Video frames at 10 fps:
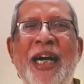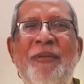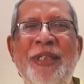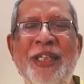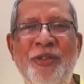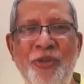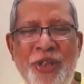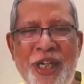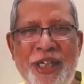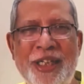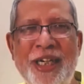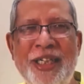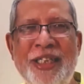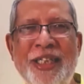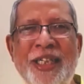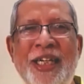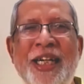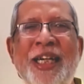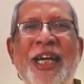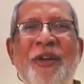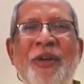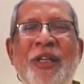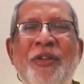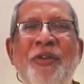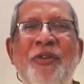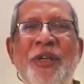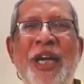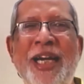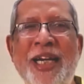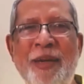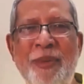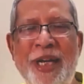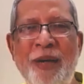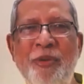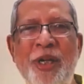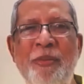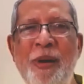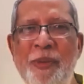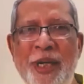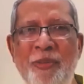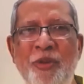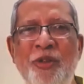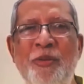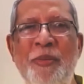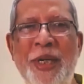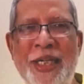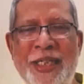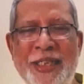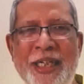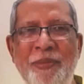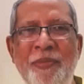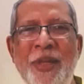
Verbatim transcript: আমাদের তুষার দাস কেননা তখন রেকিটের বিজ্ঞাপনের ব্যাপারেই প্রথম আমরা গিয়েছিলাম